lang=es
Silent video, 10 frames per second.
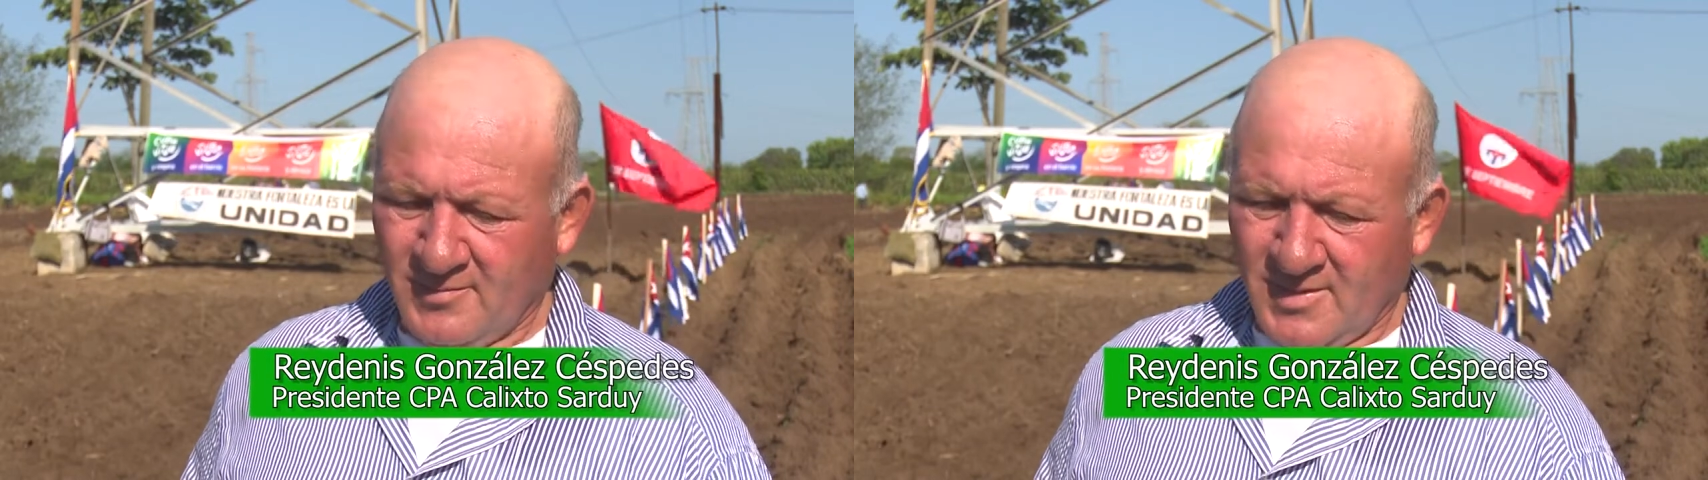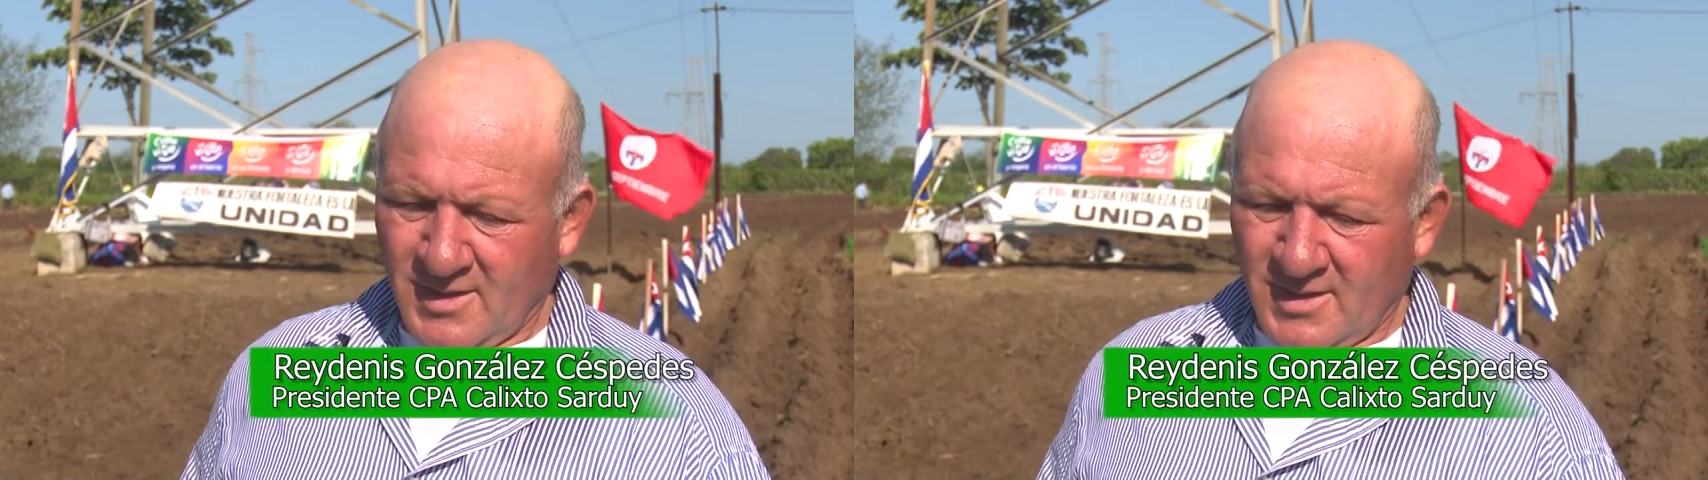
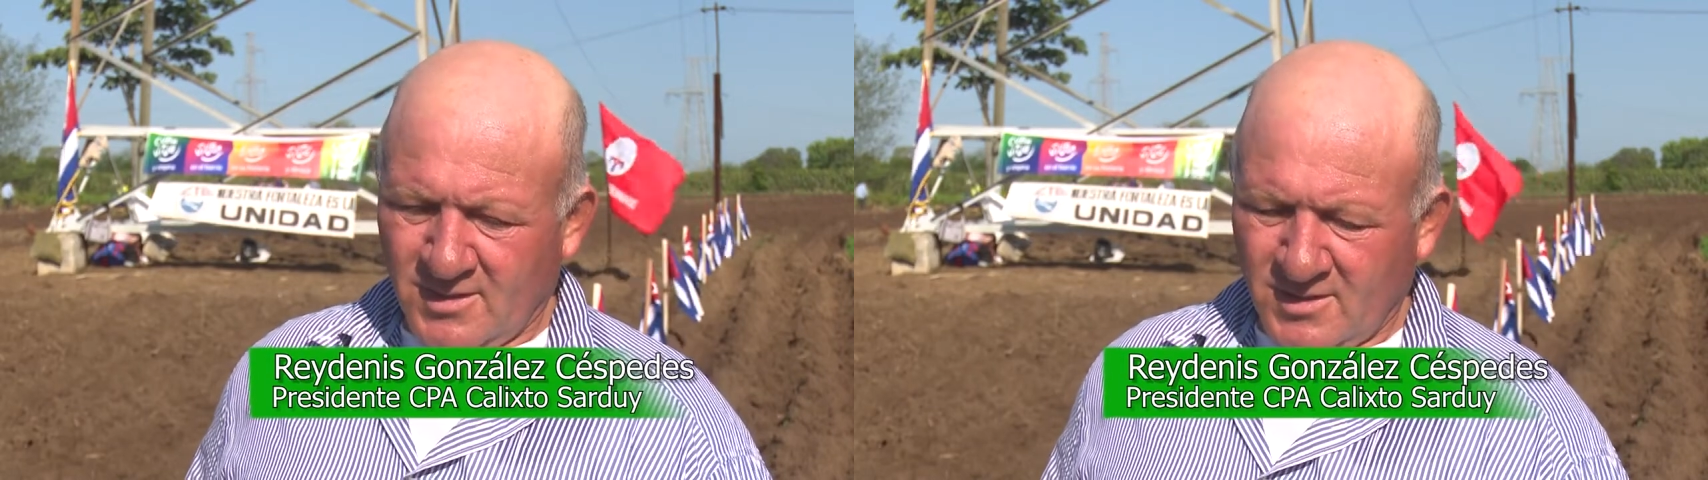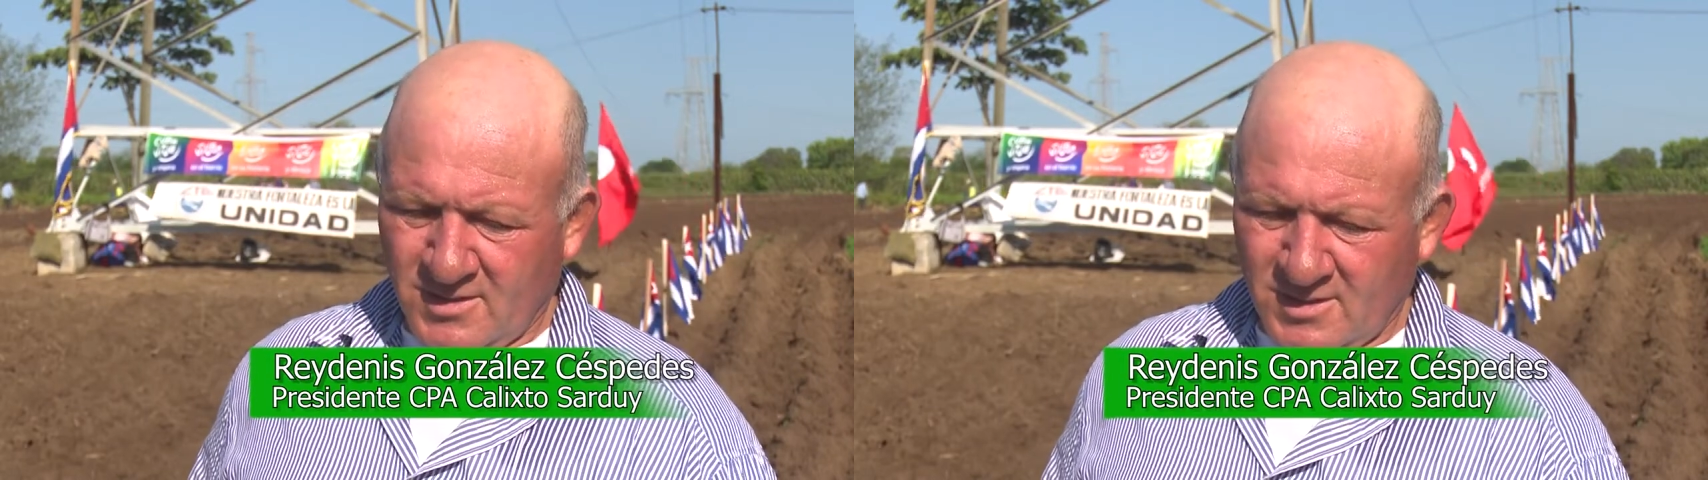En
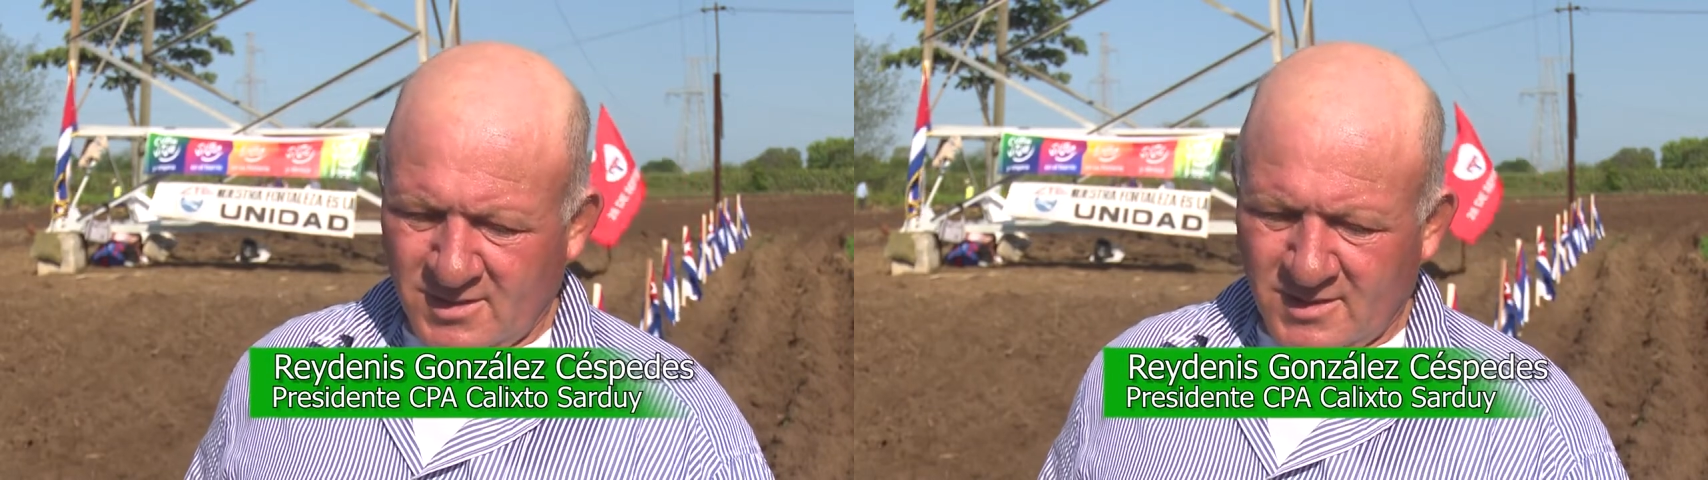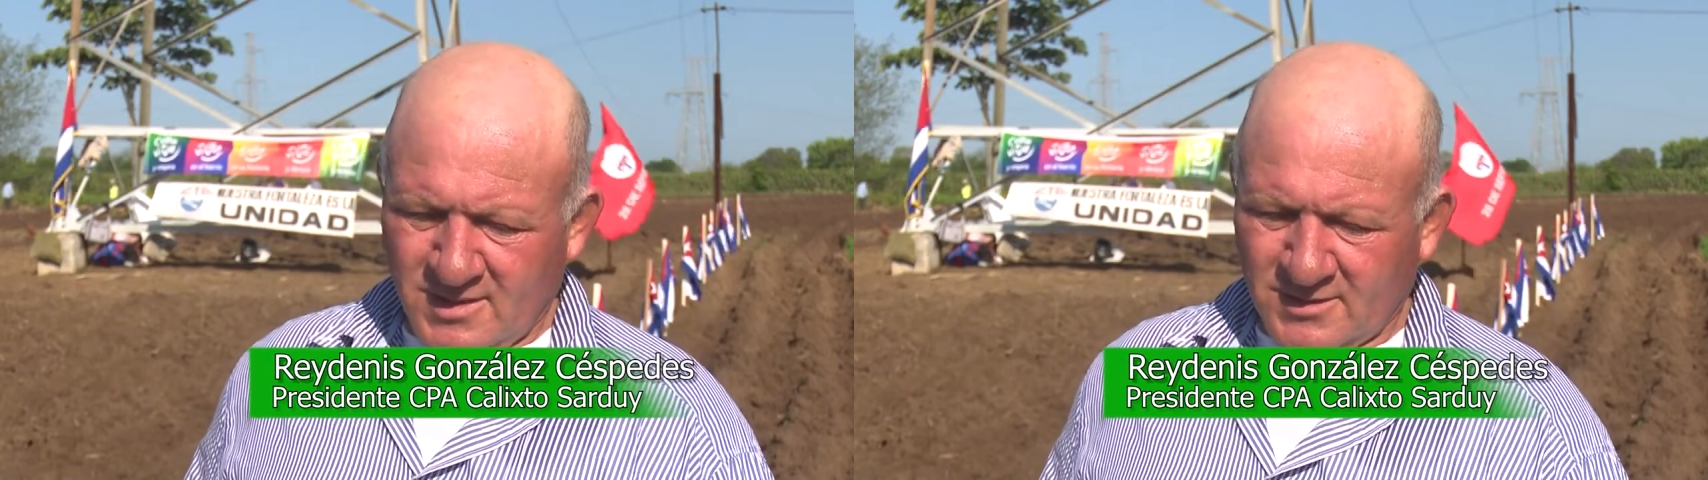la,
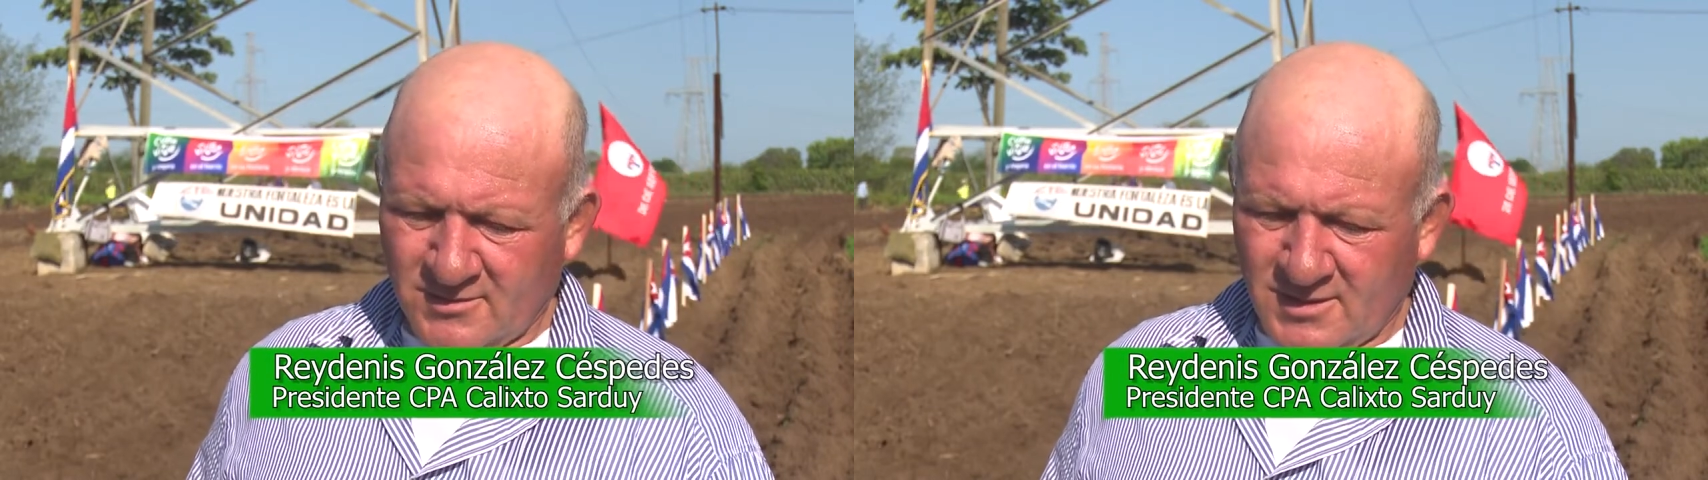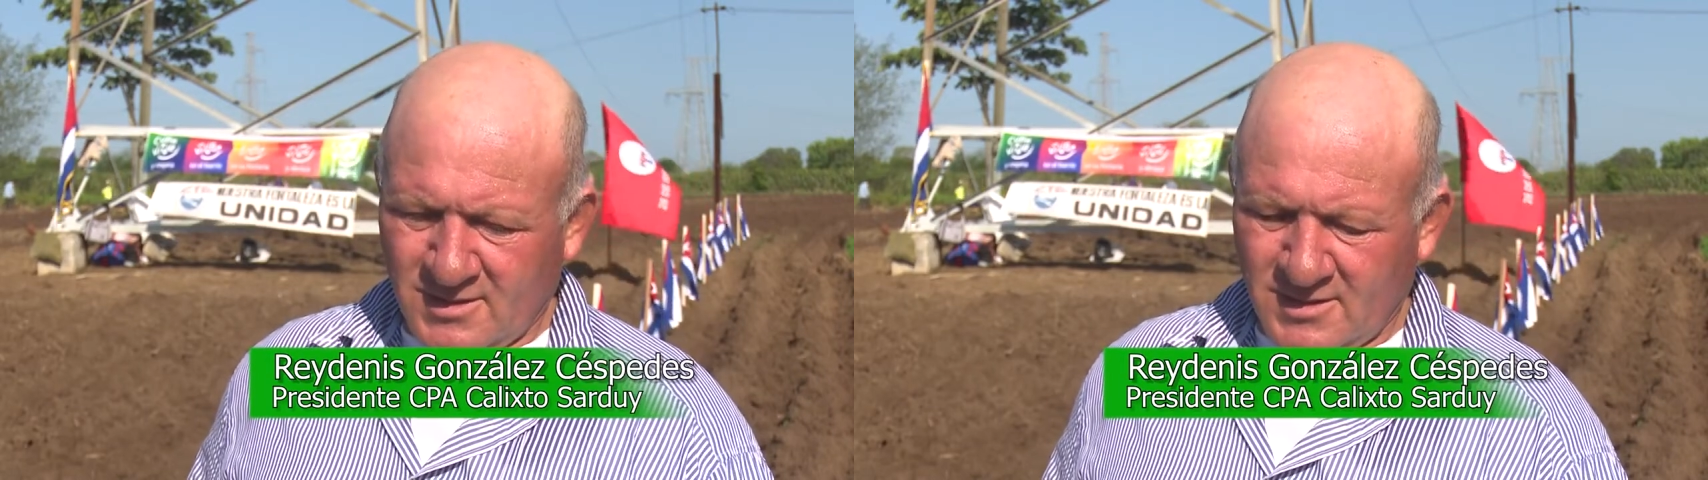
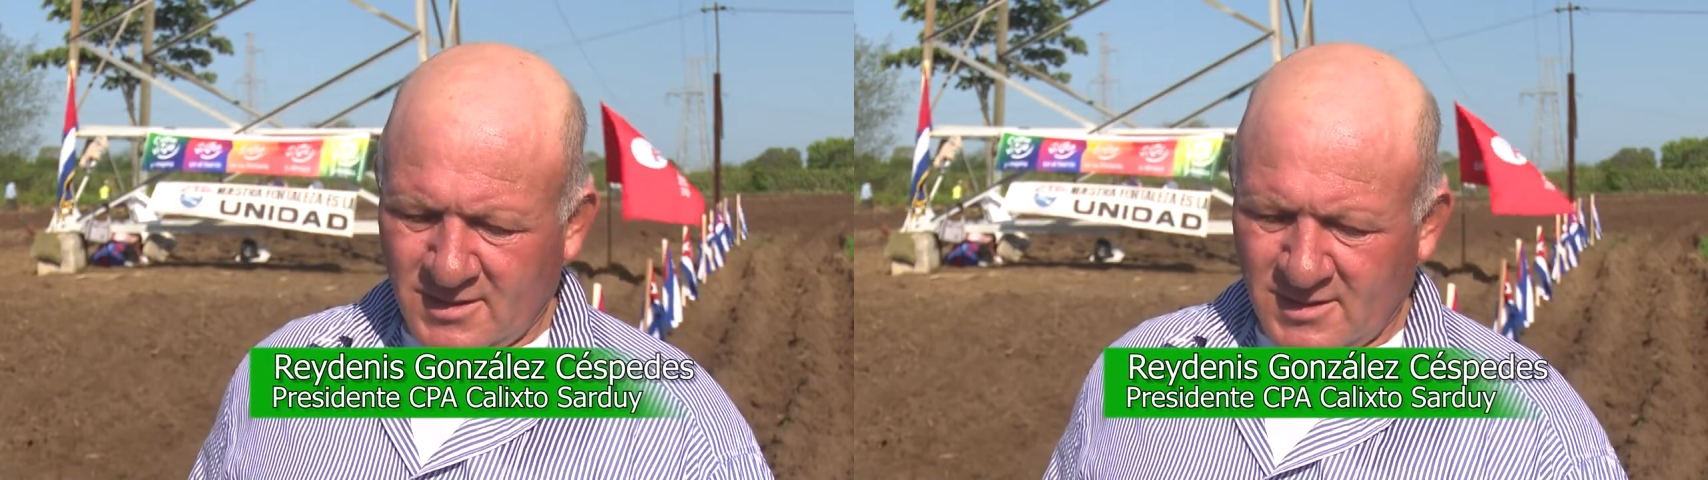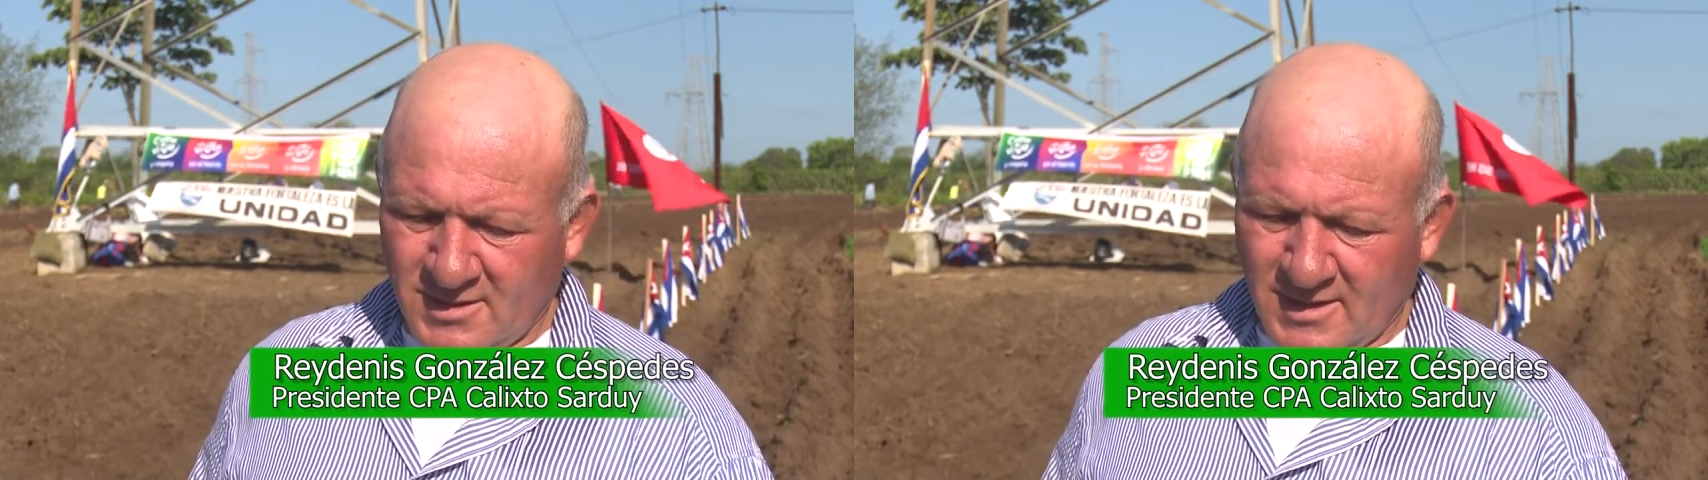en la